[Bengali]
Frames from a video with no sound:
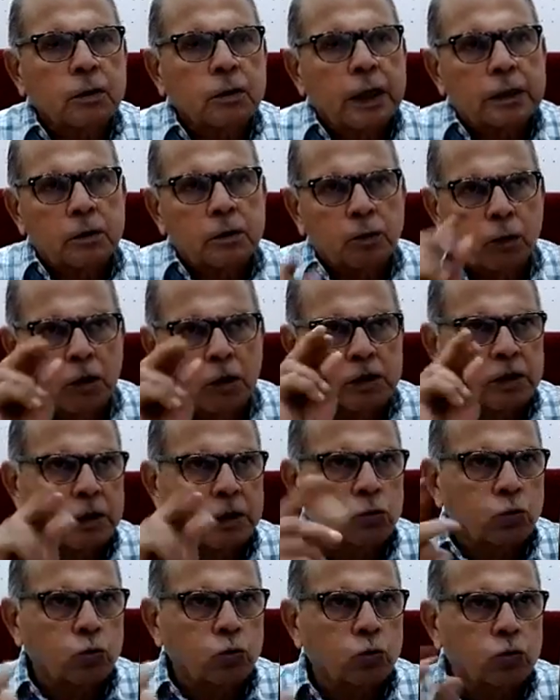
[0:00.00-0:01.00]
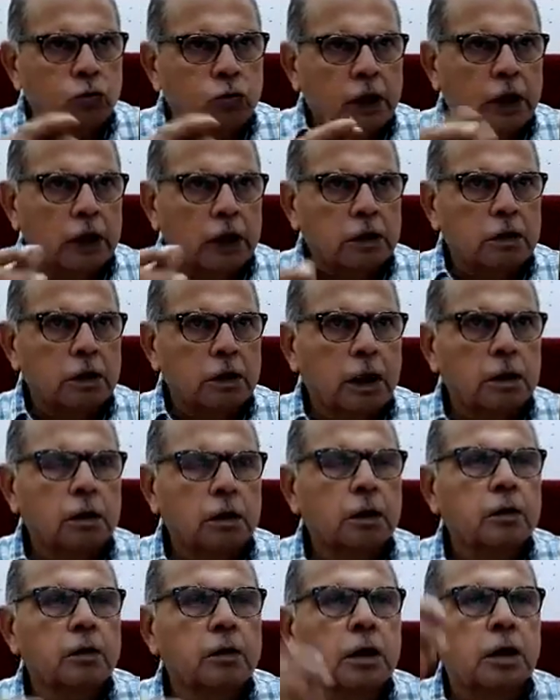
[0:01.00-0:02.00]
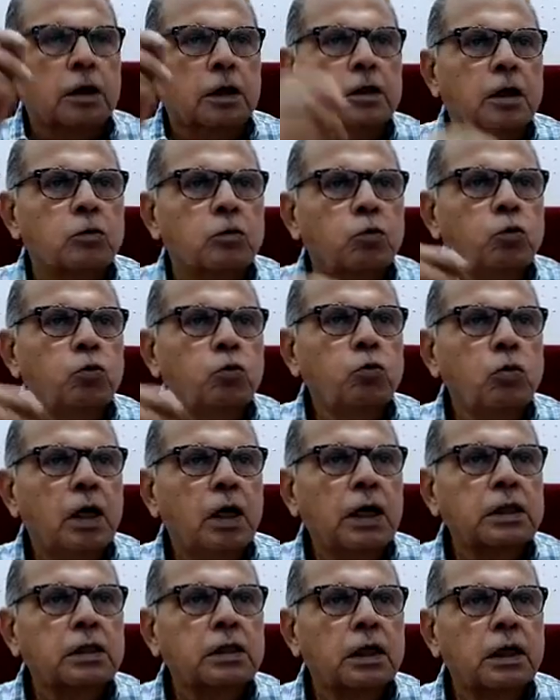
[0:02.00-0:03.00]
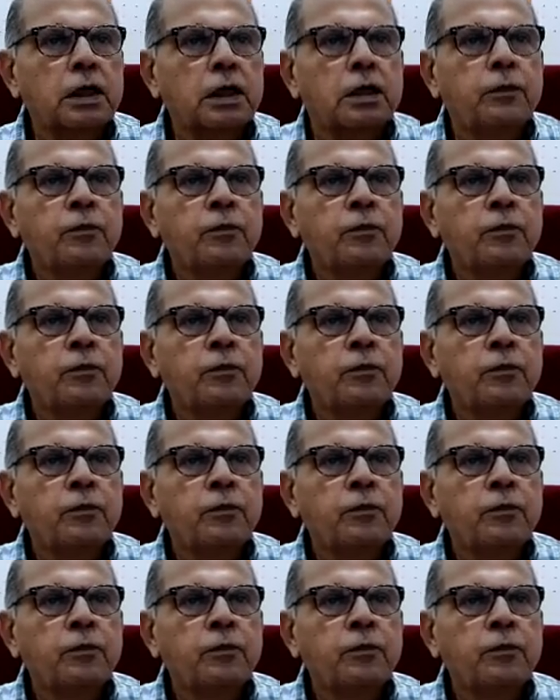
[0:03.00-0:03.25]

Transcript: একটা পয়সার দুটো দিক আছে একদিকে রাজার মুন্ডু আঁকা থেকে